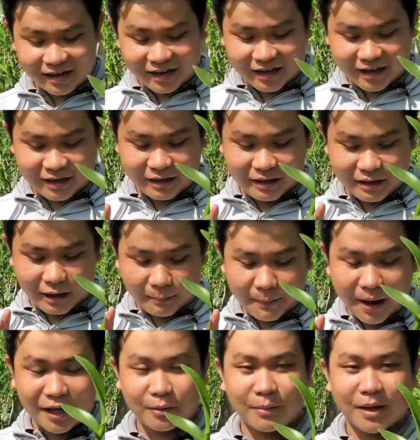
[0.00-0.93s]
thì
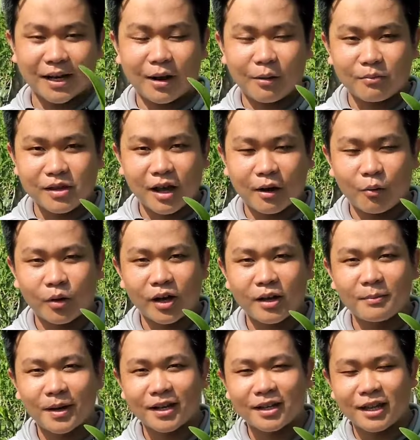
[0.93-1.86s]
ba chục ngàn đồng chậu
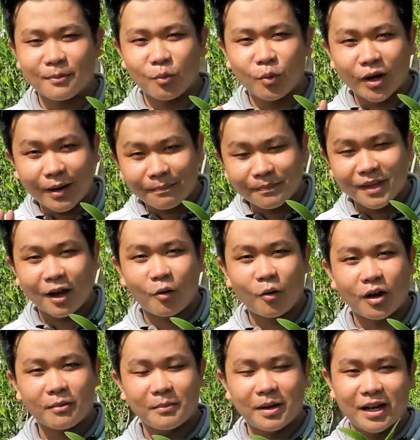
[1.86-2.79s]
khi mà anh chị mua 5 chậu
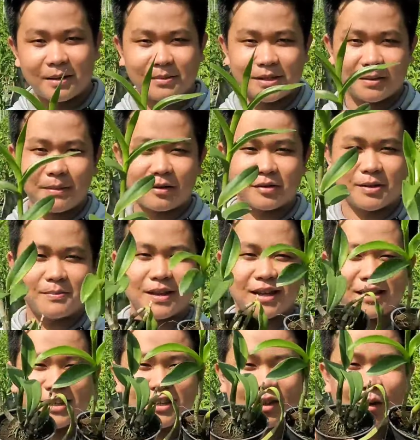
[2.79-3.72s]
á, bên em sẽ bao ship
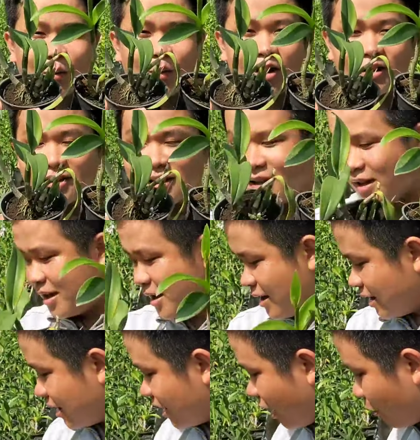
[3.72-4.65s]
nhanh trên toàn quốc
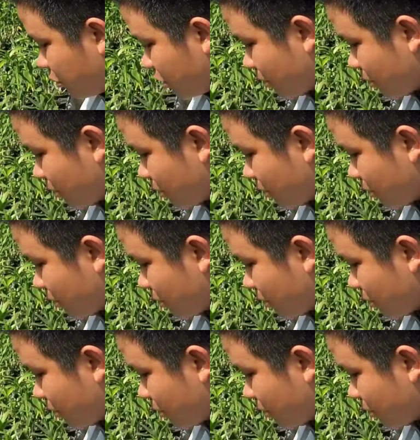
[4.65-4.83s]
nó không